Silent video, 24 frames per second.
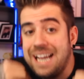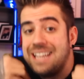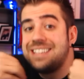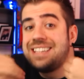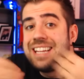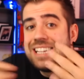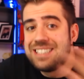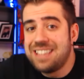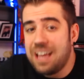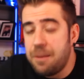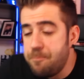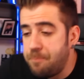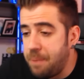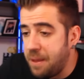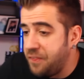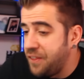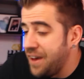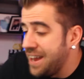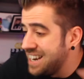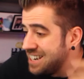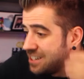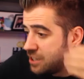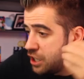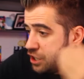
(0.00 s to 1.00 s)
antes de
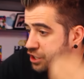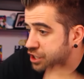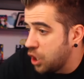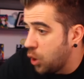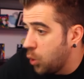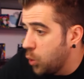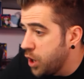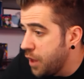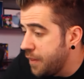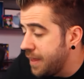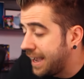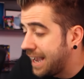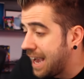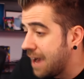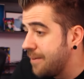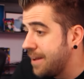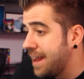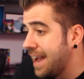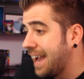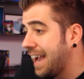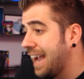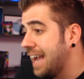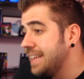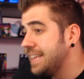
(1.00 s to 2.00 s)
empezar estoy seguro de que
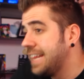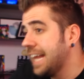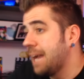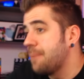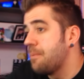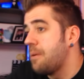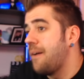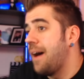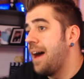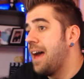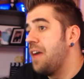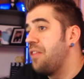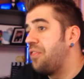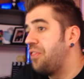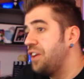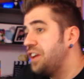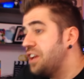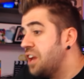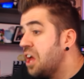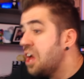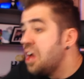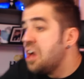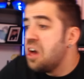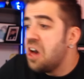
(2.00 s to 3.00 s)
habrá gente que me va a
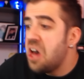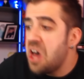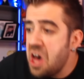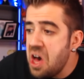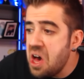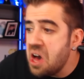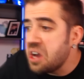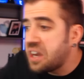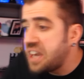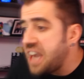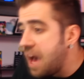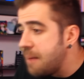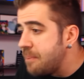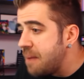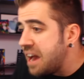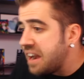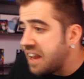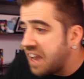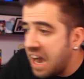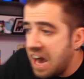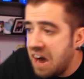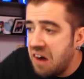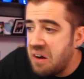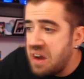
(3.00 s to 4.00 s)
decir ah, ¡Qué
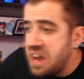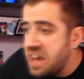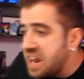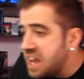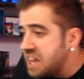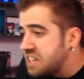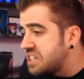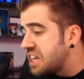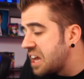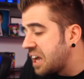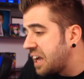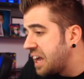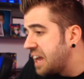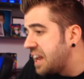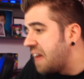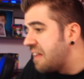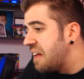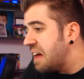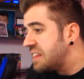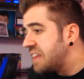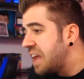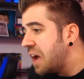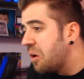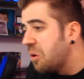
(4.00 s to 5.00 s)
amargado eres! Es que
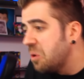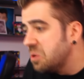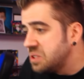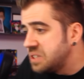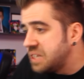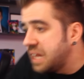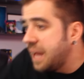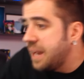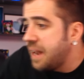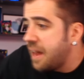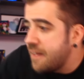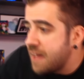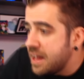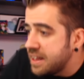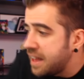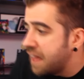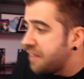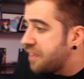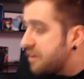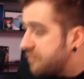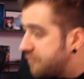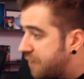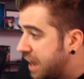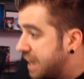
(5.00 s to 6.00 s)
nada te gusta, nada te
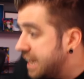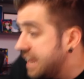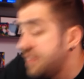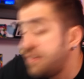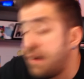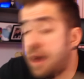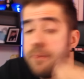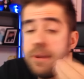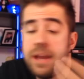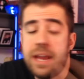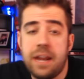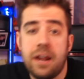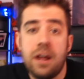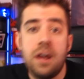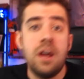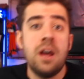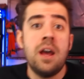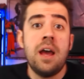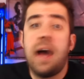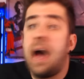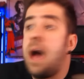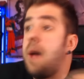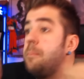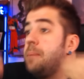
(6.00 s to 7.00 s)
hace feliz A ver,
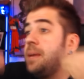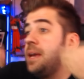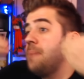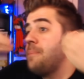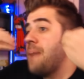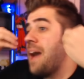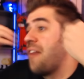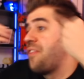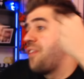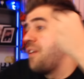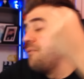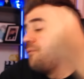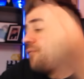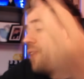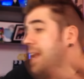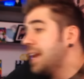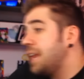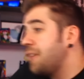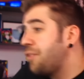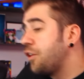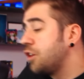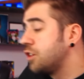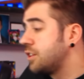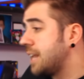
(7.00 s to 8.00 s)
a mí me hacen
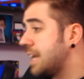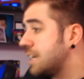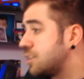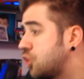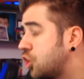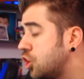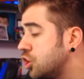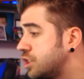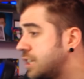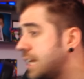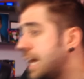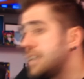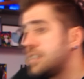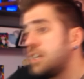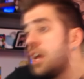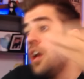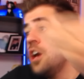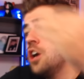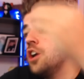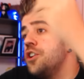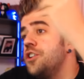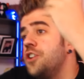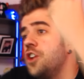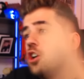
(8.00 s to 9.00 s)
feliz otras cosas
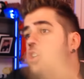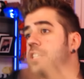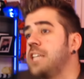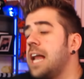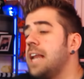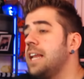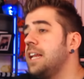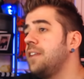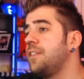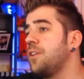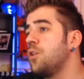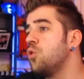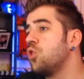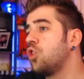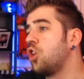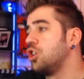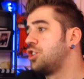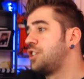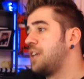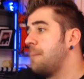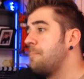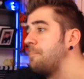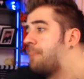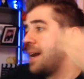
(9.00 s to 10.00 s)
No salir de un
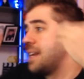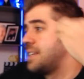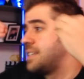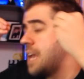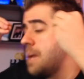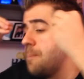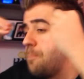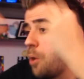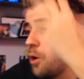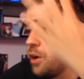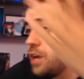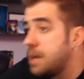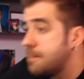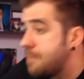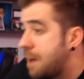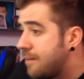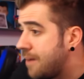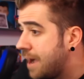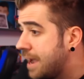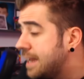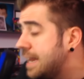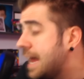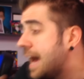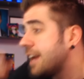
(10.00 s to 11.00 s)
coche en marcha y ponerme a
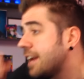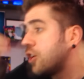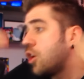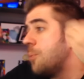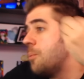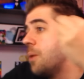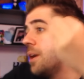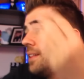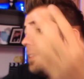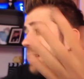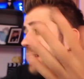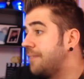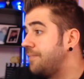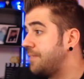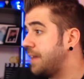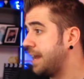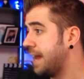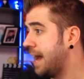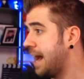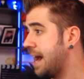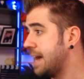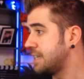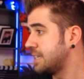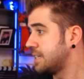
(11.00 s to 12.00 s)
bailar, como
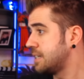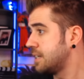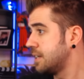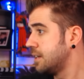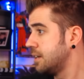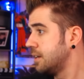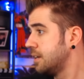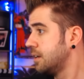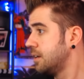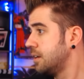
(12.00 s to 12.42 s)
entenderás